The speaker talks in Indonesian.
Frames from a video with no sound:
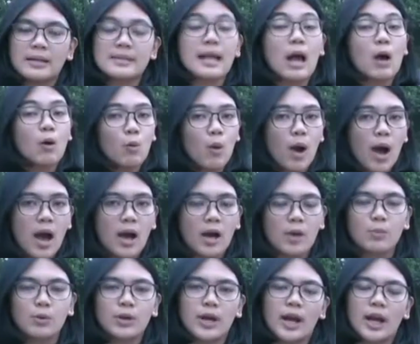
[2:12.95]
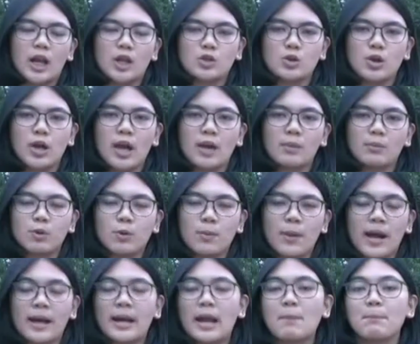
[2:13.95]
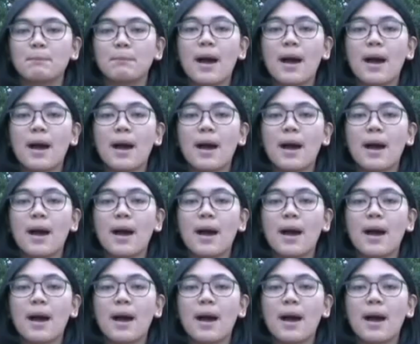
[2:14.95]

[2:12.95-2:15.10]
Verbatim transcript: sawah, kemudian ada juga yang merupakan